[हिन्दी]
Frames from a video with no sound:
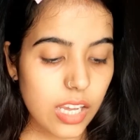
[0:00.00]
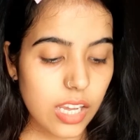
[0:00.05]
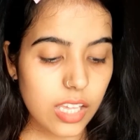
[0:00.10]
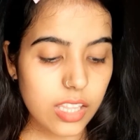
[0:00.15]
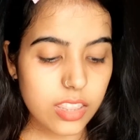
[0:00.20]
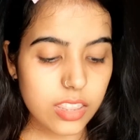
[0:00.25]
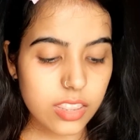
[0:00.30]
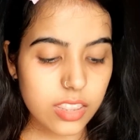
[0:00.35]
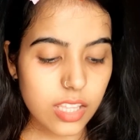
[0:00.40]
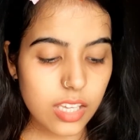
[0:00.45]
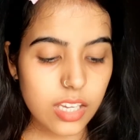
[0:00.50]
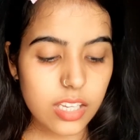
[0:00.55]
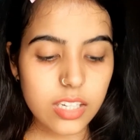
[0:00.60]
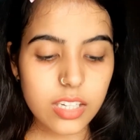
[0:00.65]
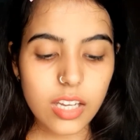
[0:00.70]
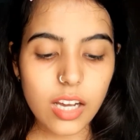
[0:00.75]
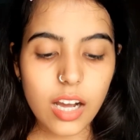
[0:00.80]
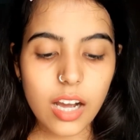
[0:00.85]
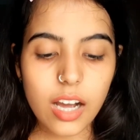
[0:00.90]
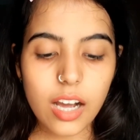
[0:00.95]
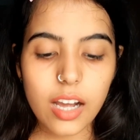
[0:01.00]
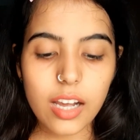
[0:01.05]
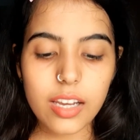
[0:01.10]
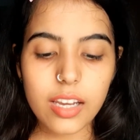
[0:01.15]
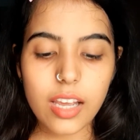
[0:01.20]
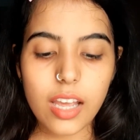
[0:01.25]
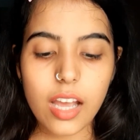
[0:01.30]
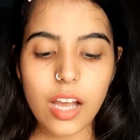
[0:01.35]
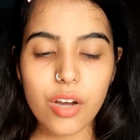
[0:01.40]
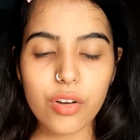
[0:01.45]
एंड देन आई
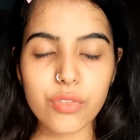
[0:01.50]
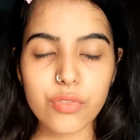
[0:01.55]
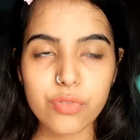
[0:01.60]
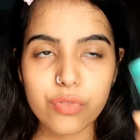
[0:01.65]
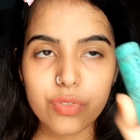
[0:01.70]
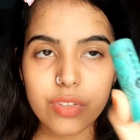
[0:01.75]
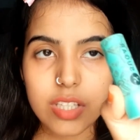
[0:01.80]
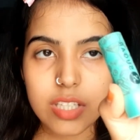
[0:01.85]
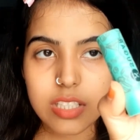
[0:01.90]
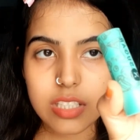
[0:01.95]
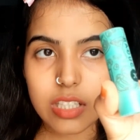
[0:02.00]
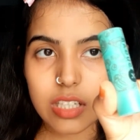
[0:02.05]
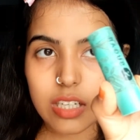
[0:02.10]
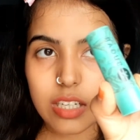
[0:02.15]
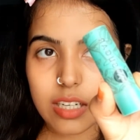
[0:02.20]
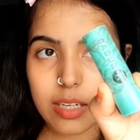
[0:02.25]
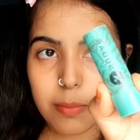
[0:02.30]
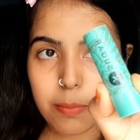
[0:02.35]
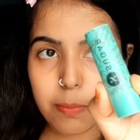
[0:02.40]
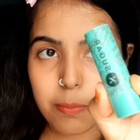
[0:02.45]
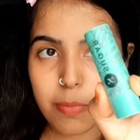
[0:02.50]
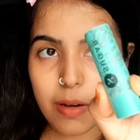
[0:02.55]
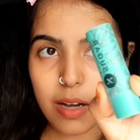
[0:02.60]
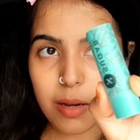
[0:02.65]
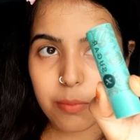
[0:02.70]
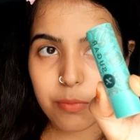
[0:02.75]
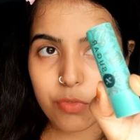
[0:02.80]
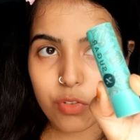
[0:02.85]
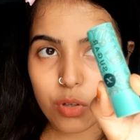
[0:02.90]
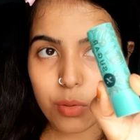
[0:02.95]
हैव दिस लिप
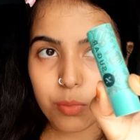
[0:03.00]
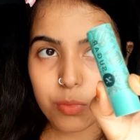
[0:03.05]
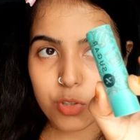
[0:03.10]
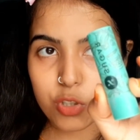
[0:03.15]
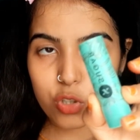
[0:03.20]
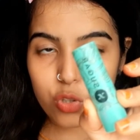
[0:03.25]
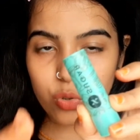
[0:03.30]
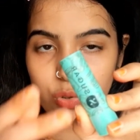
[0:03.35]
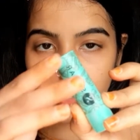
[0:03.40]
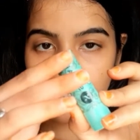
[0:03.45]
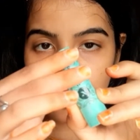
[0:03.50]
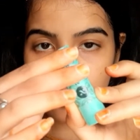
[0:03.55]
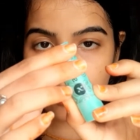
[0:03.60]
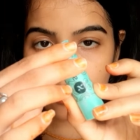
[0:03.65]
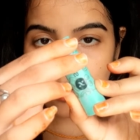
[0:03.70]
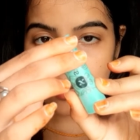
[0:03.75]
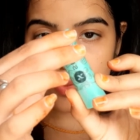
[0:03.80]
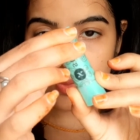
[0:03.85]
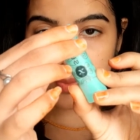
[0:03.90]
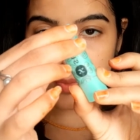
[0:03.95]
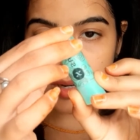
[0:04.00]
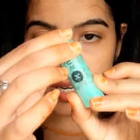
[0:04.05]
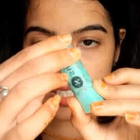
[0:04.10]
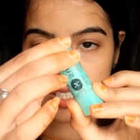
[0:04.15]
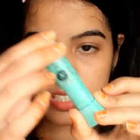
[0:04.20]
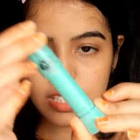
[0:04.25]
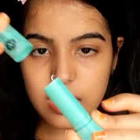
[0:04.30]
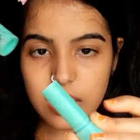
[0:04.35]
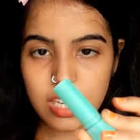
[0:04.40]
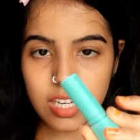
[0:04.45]
बाम फ्रॉम शुगर
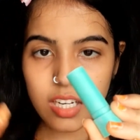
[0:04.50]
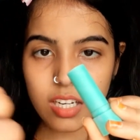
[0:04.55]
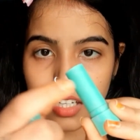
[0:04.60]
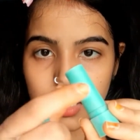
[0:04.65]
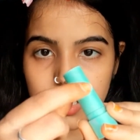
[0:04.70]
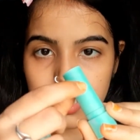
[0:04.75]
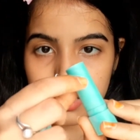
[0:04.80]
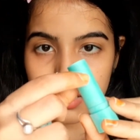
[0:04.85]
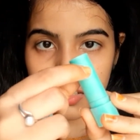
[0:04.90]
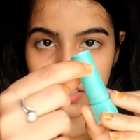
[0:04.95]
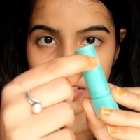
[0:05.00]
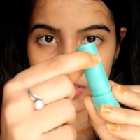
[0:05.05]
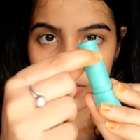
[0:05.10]
कॉस्मेटिक्स